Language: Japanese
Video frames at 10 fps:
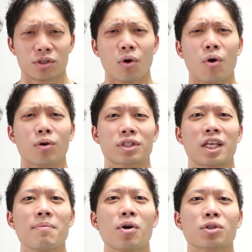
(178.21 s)
どうし
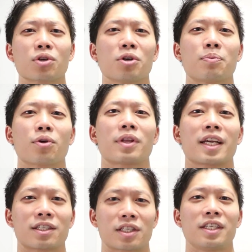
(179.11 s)
てもそういう
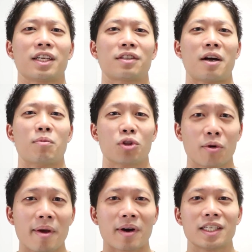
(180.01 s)
プロテインが好きな人はもう
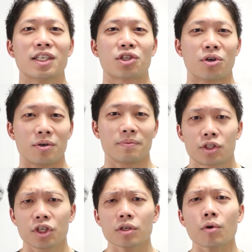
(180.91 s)
飲めばいいでしょう
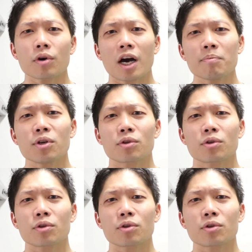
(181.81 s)
人工甘味